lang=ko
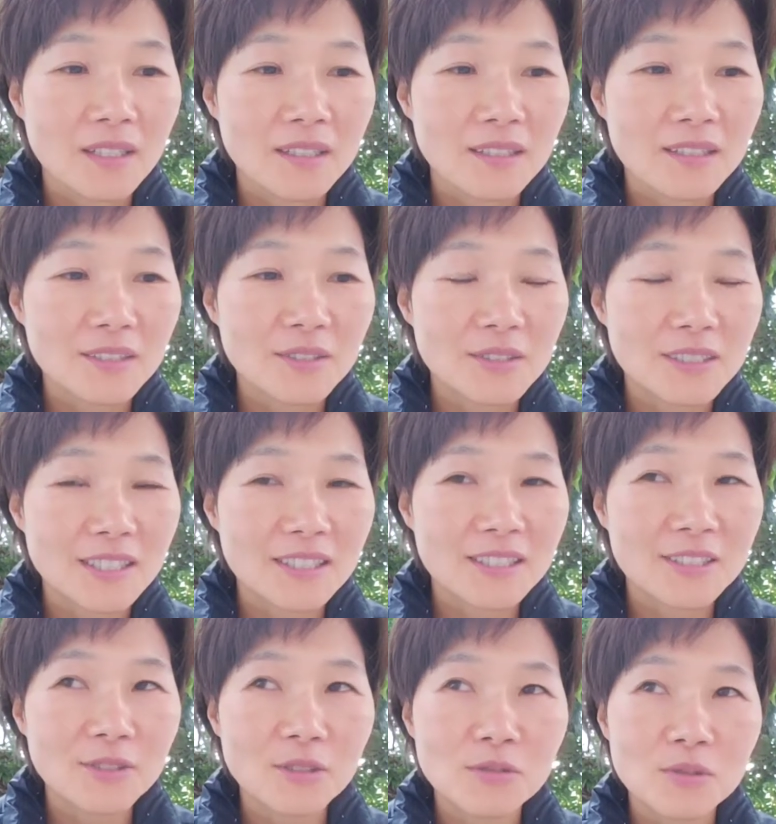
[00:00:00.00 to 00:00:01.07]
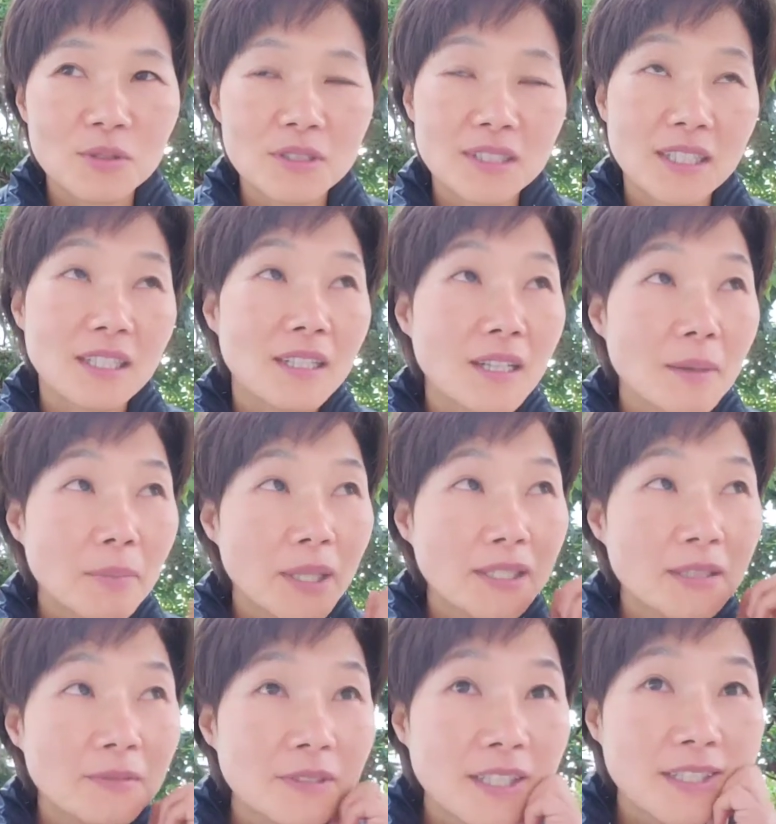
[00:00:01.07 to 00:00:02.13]
그래서 이제 그것도 이제
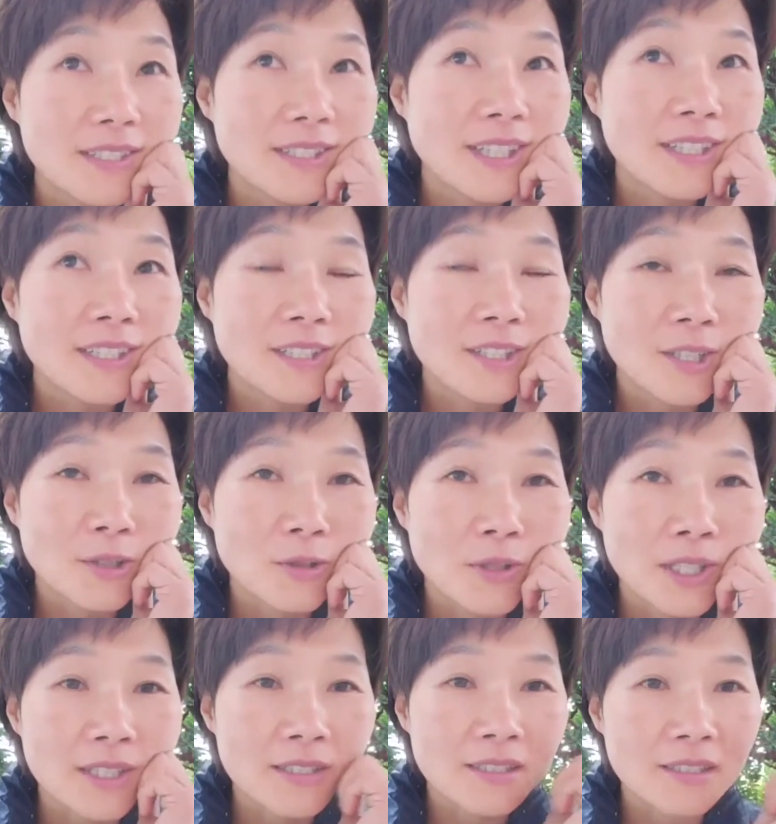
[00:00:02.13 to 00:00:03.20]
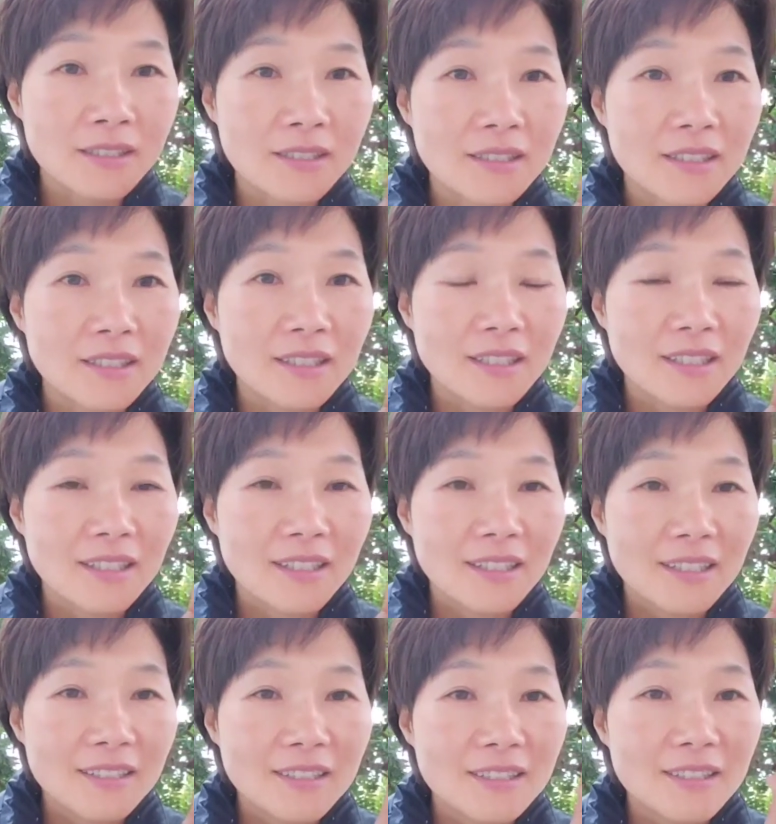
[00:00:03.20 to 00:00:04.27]
80세 이상인 경우에는 그,
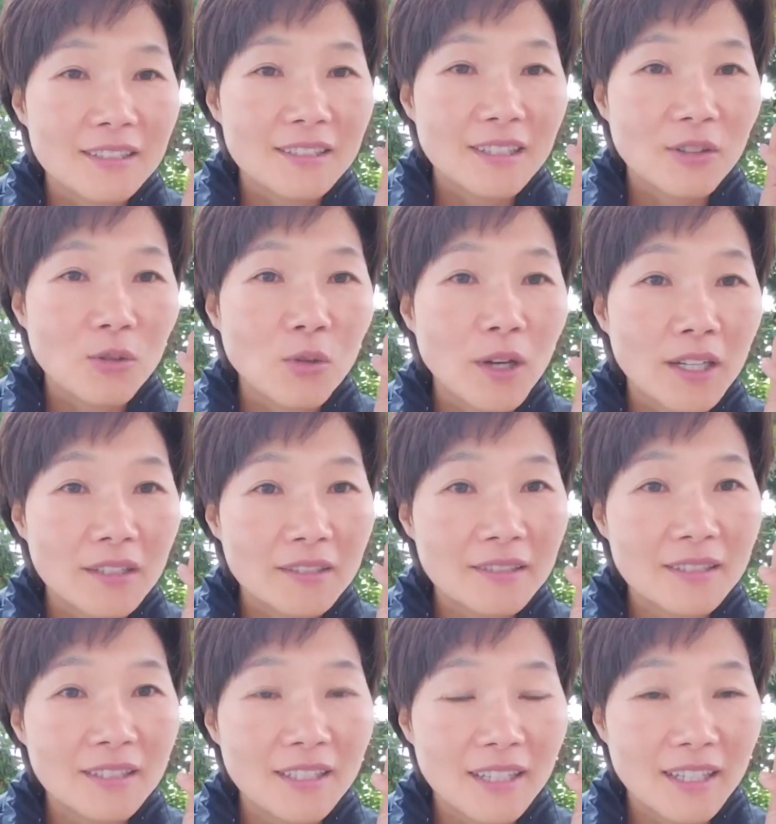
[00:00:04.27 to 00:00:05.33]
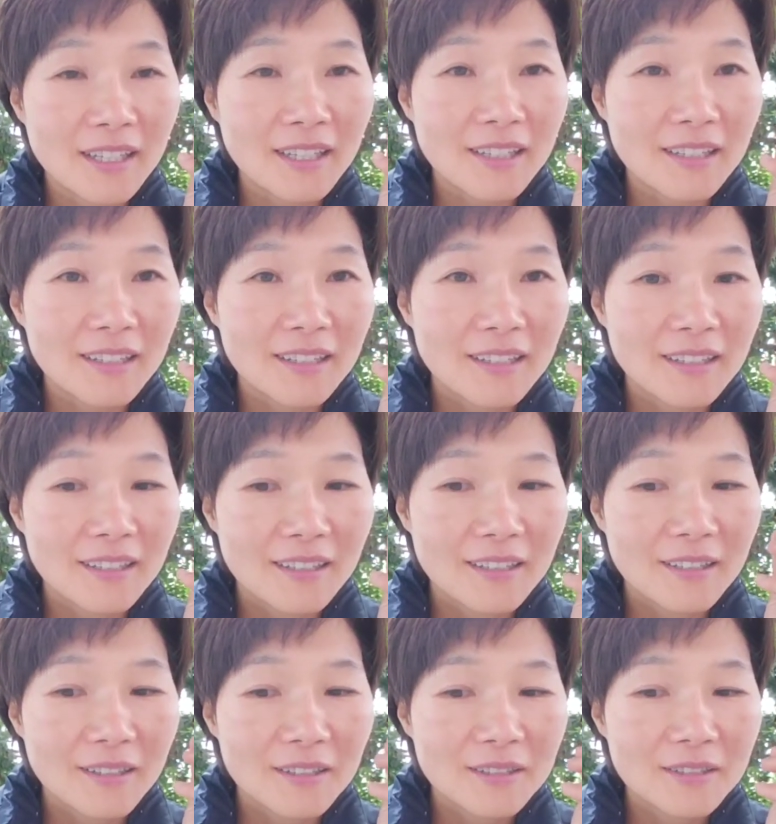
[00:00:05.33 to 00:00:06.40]
그 퀄리티의
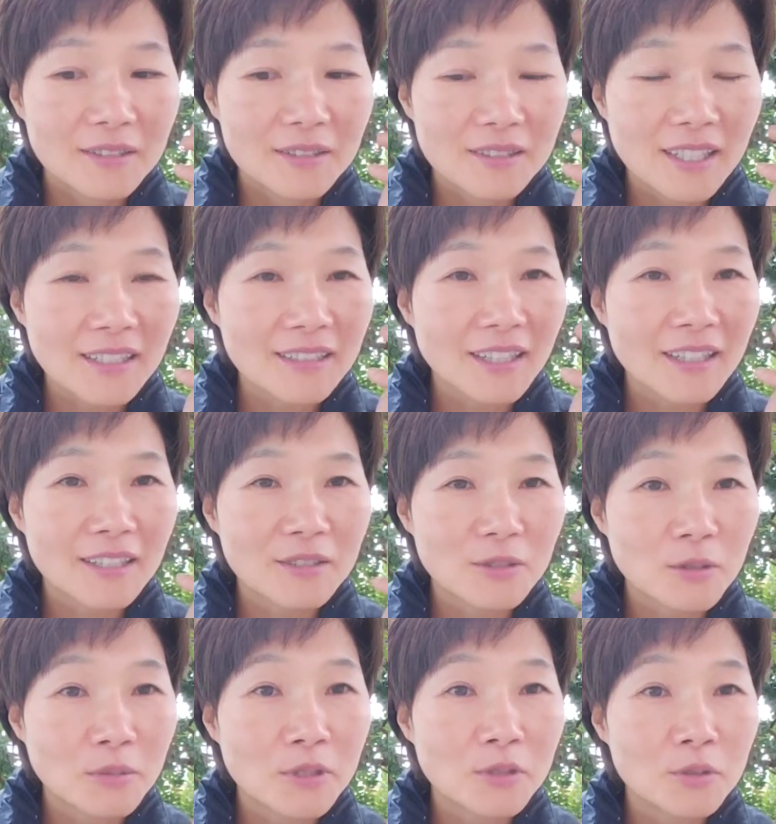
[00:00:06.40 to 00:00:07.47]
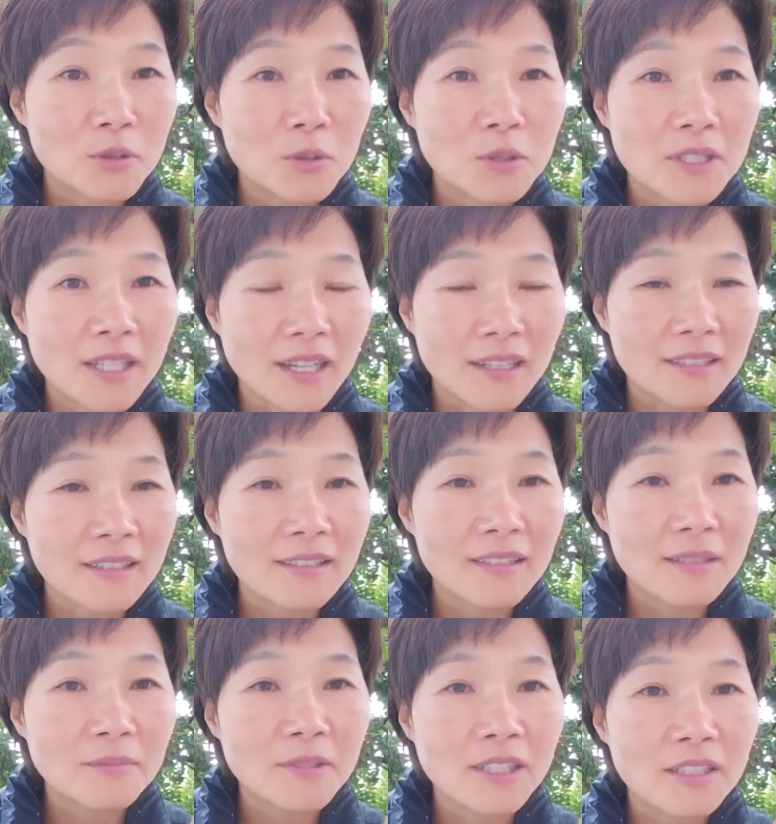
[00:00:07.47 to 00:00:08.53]
그 상태가 별로 좋지 않기
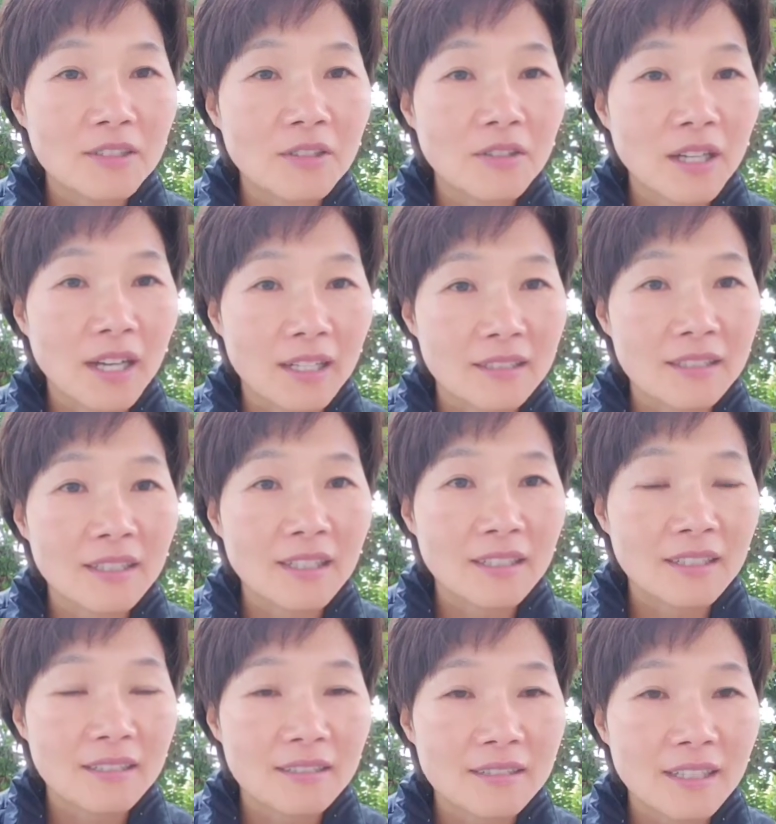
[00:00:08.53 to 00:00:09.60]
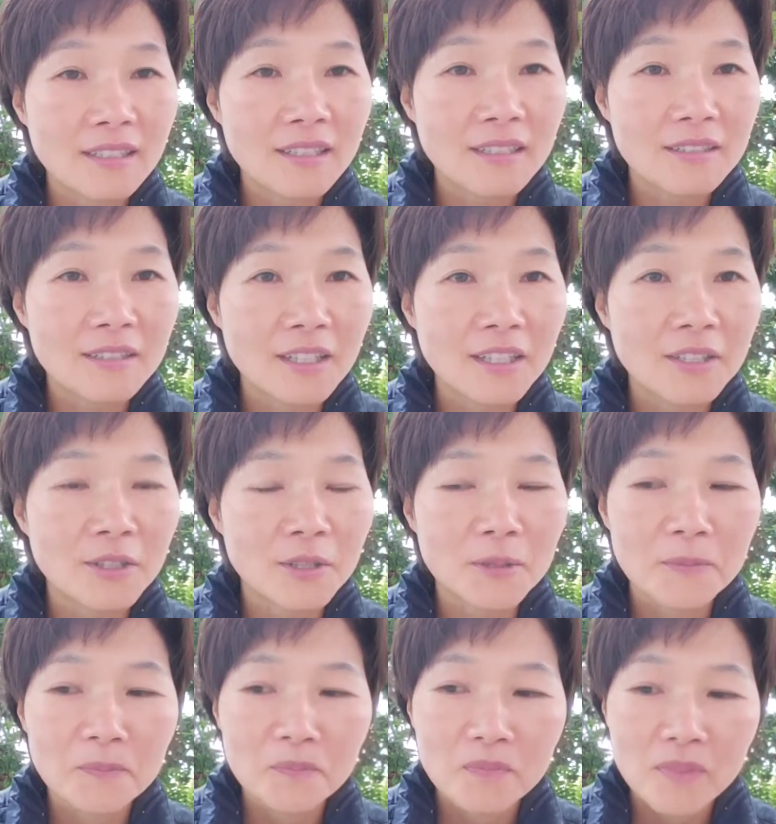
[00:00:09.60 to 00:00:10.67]
때문에 그런 거 아닌가라는 생각을 해요.
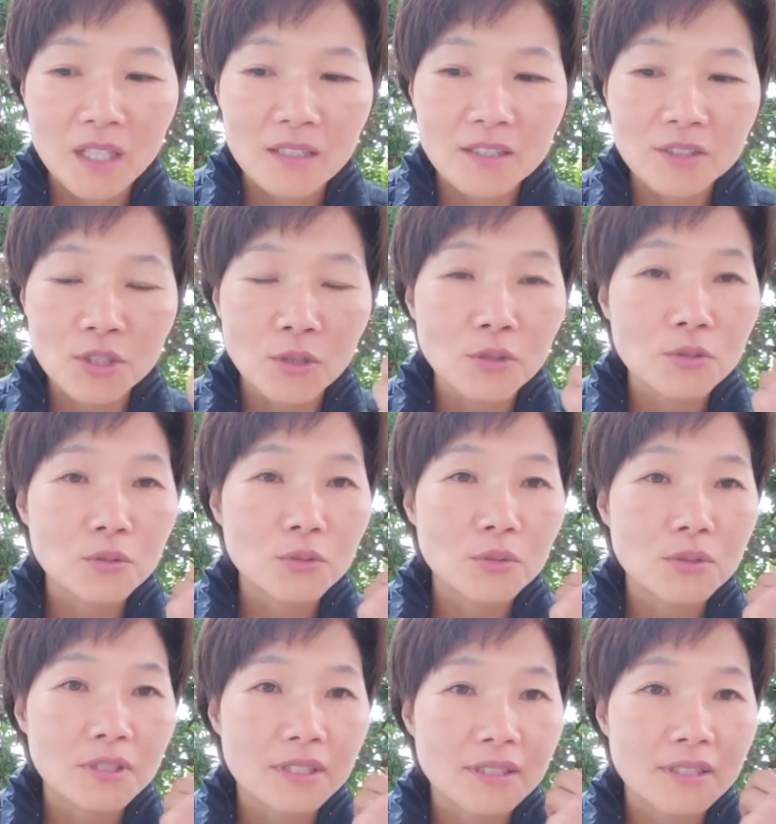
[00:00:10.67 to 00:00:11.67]
저도 이제